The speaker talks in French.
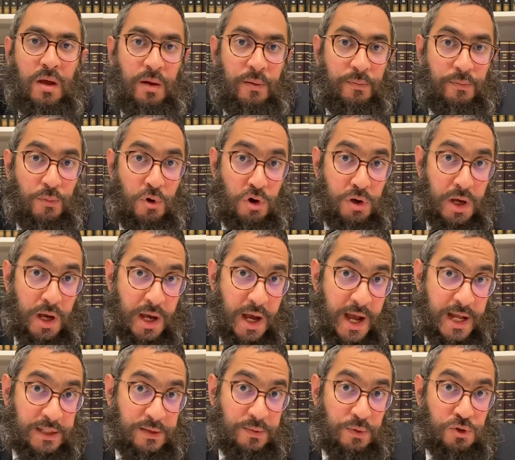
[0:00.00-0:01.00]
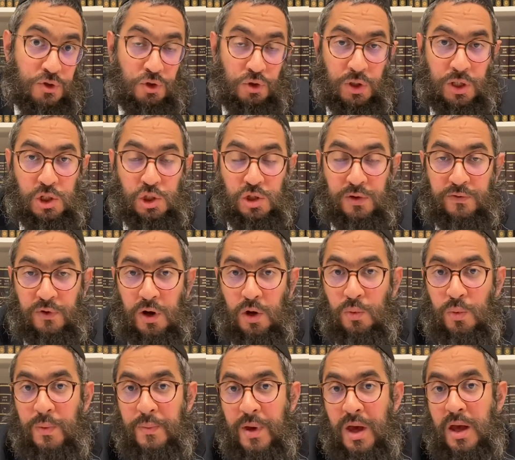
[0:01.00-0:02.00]
Mocher Atman, celui qui se vend à
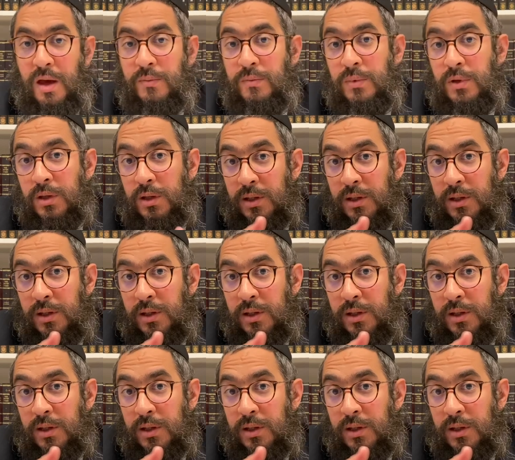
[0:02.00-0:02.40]
lui-même,